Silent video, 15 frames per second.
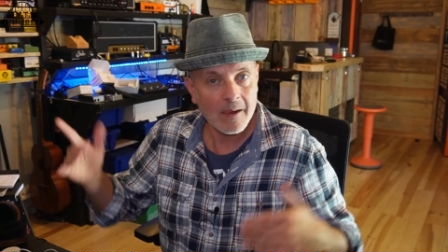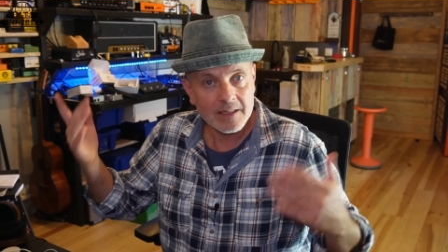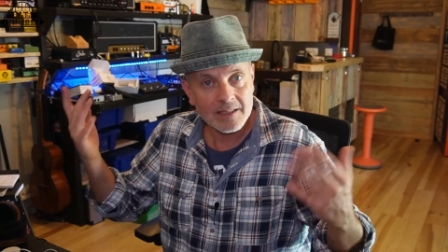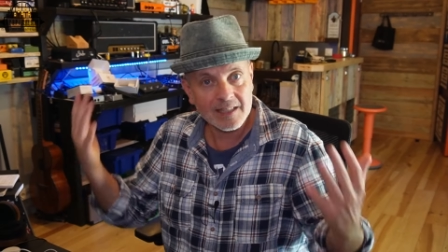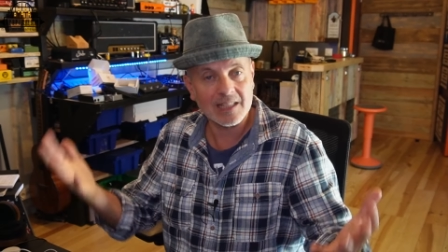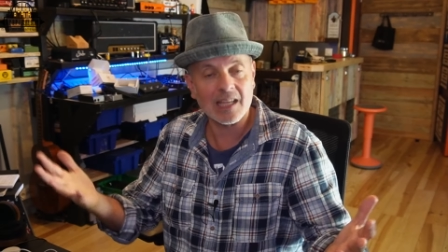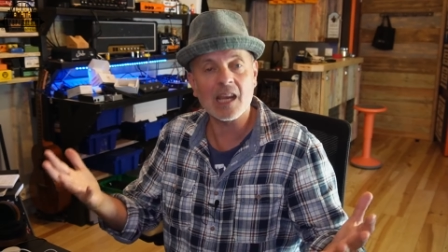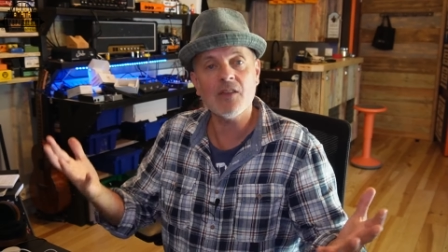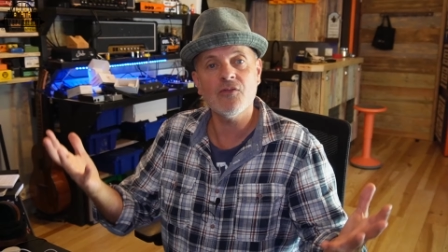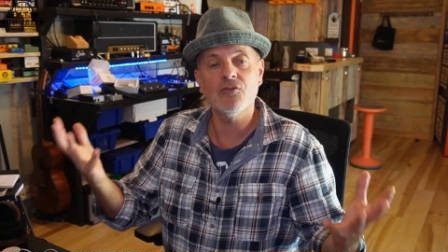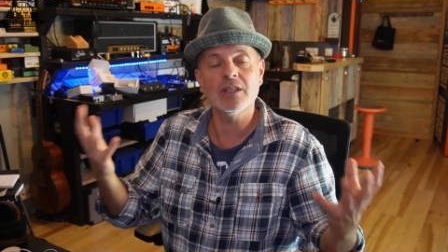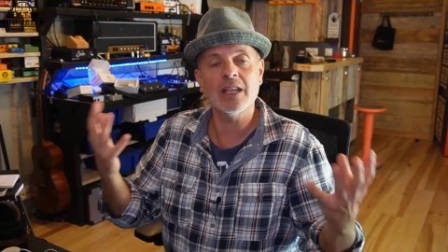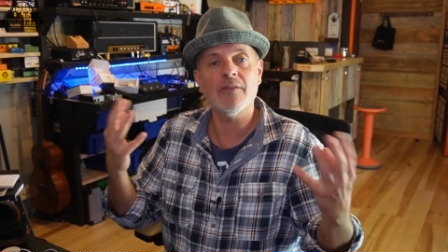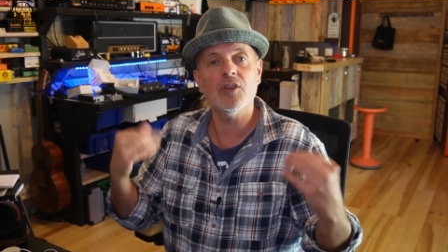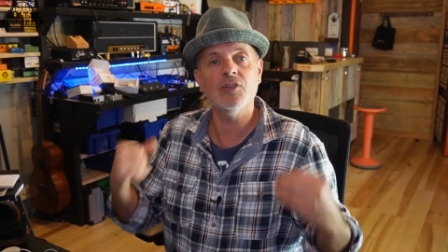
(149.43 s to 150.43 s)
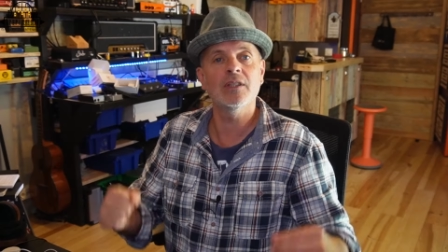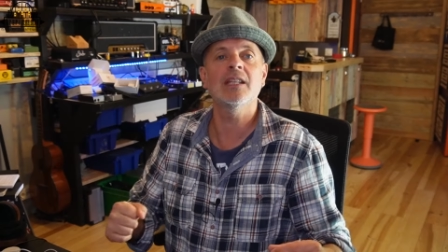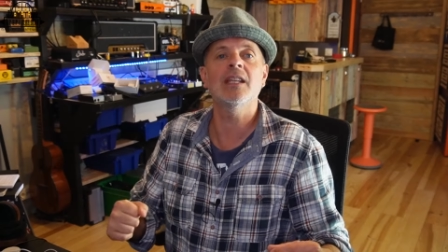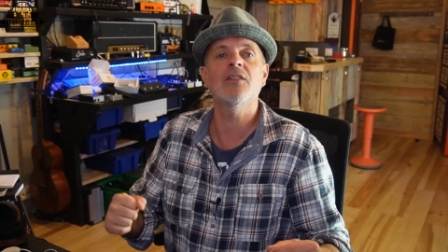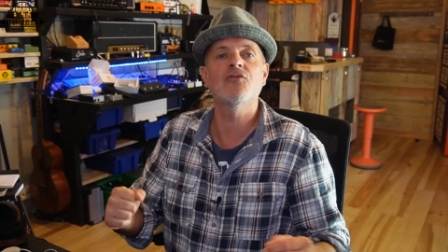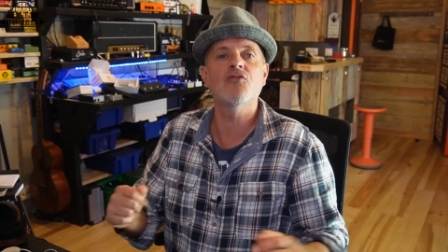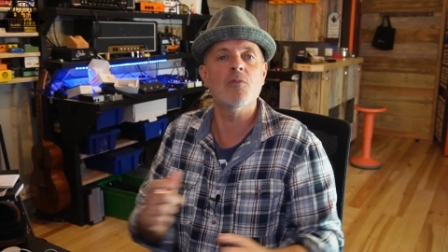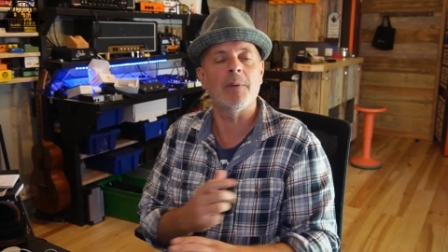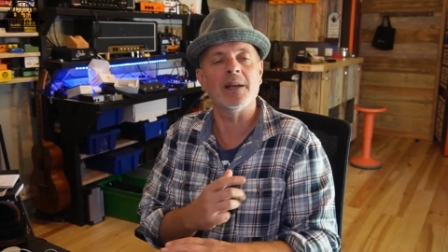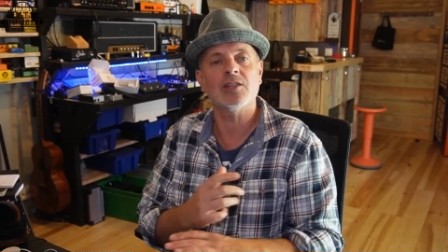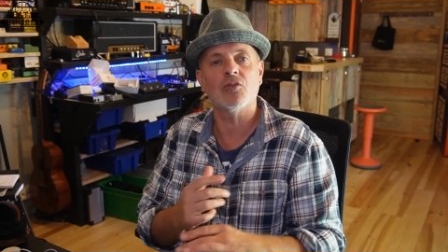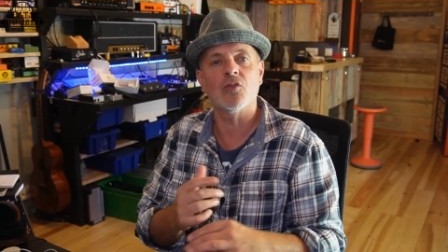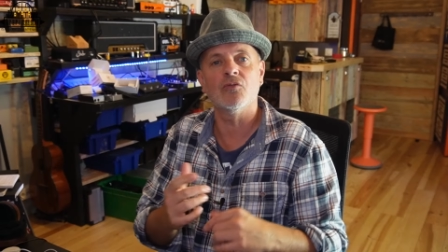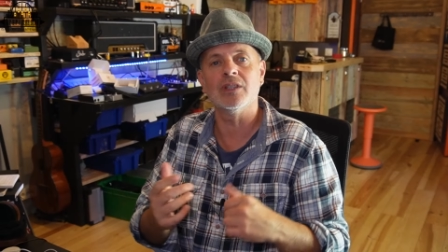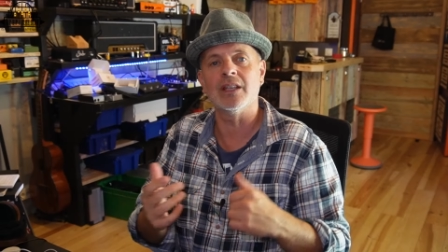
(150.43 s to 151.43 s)
Si vous avez une idée, vous, parce
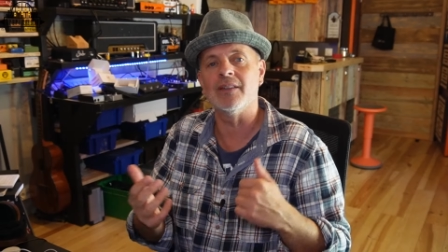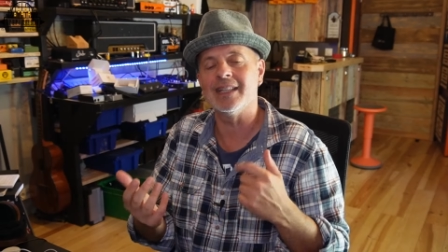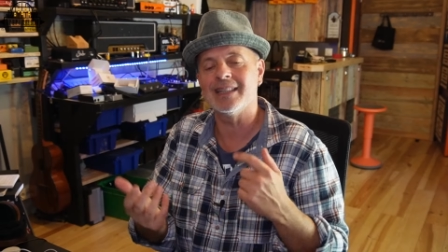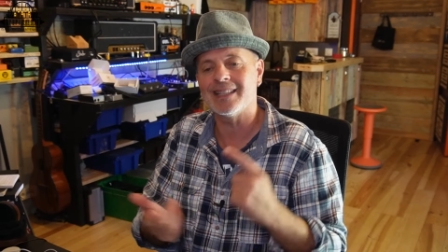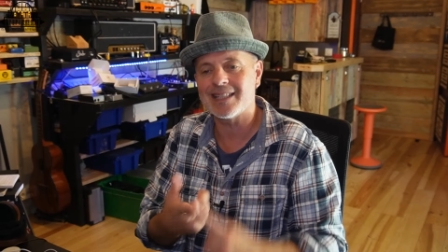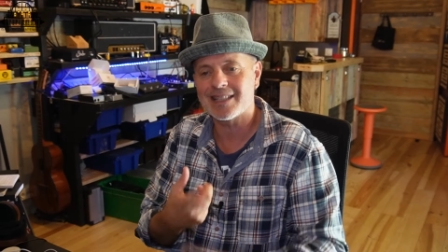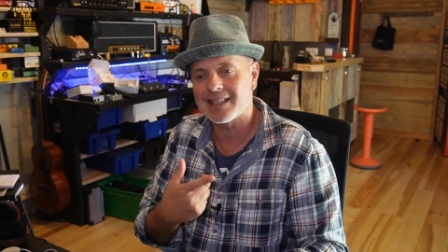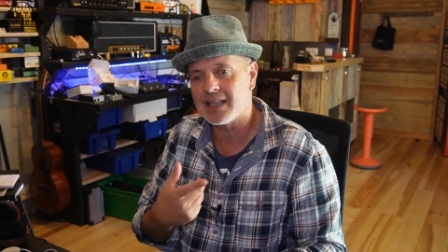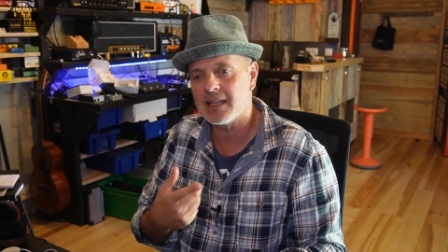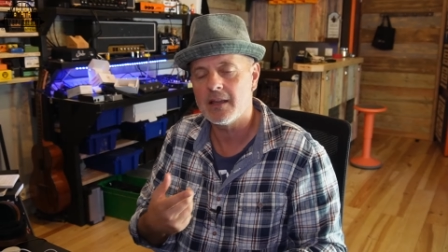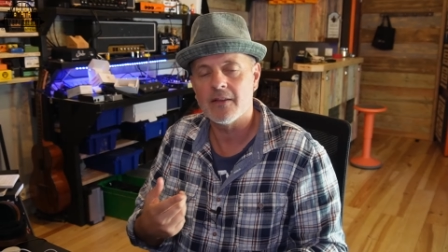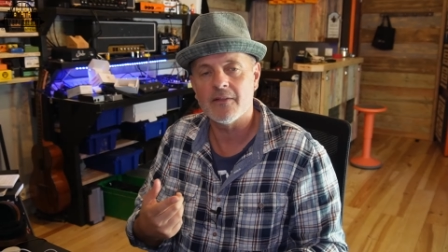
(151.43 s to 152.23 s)
que vous avez testé